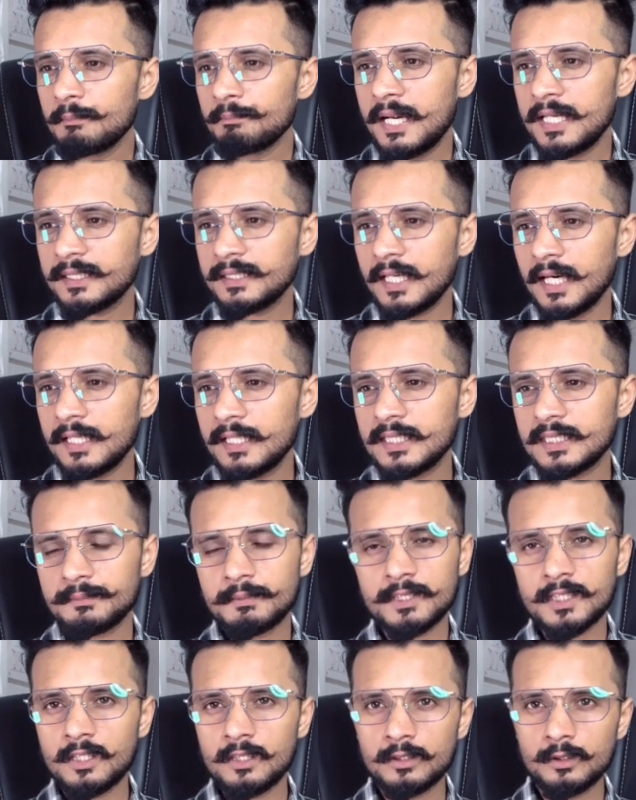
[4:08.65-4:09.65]
पैंतालीस
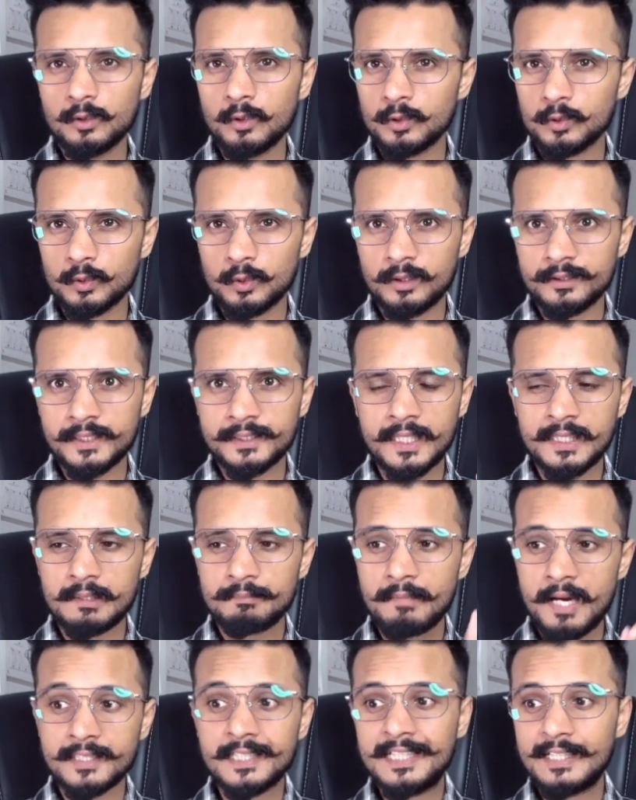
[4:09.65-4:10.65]
मतलब 200 जैसा
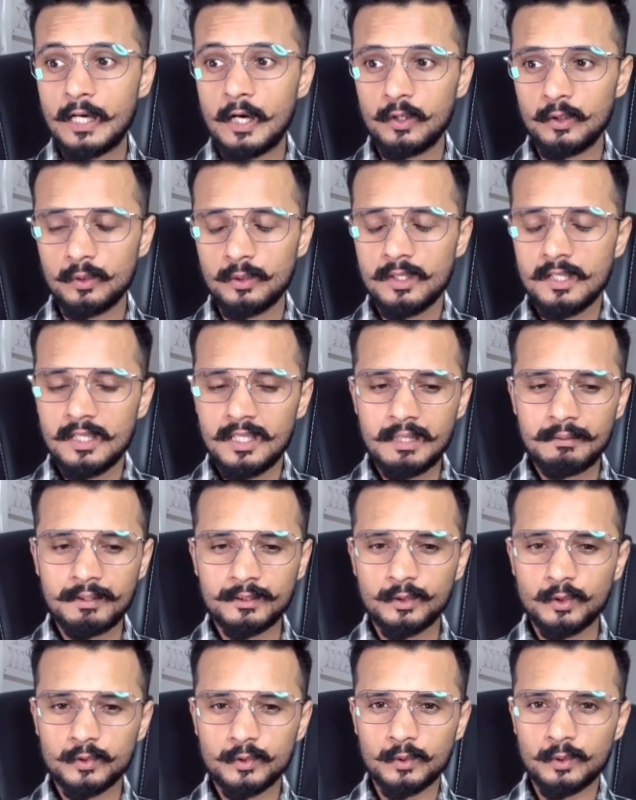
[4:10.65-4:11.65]
कि मैं देखा हूँ
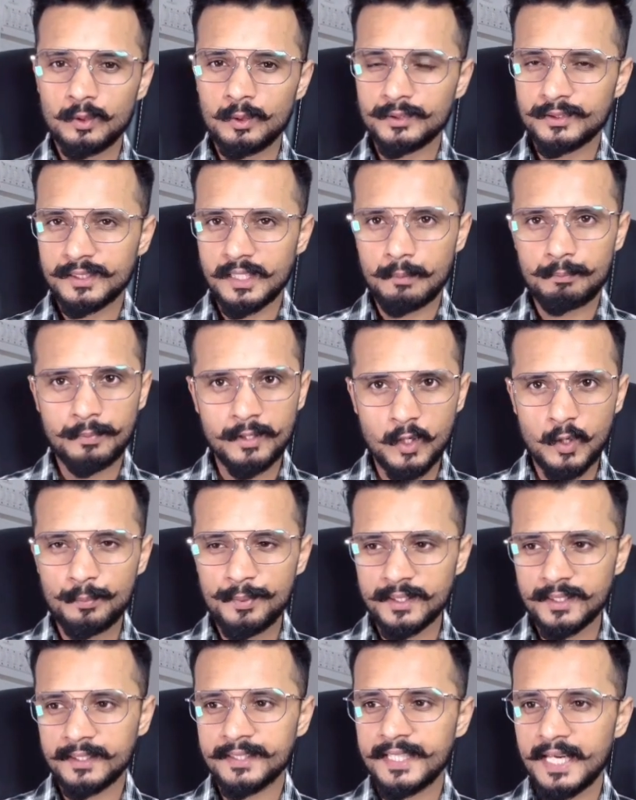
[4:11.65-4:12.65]
लगभग दो सौ
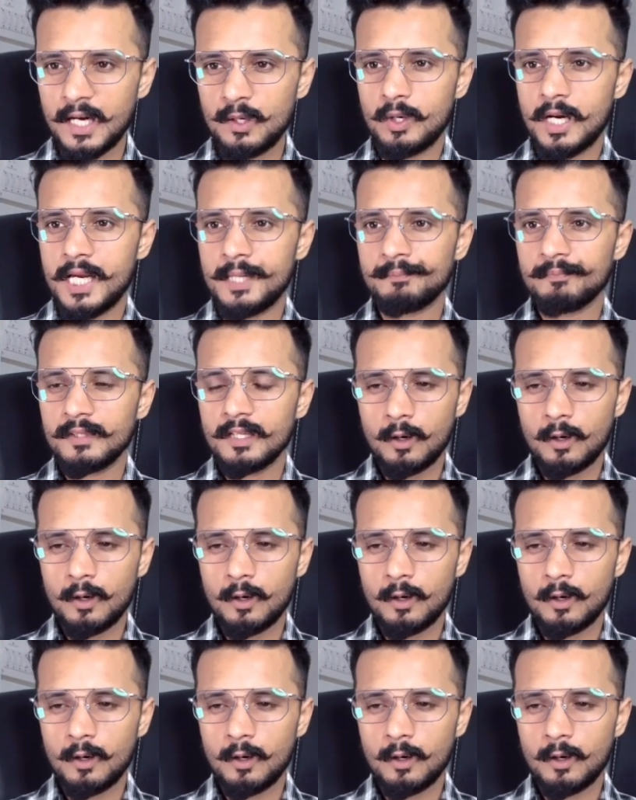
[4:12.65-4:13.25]
रुपये तक गया हुआ है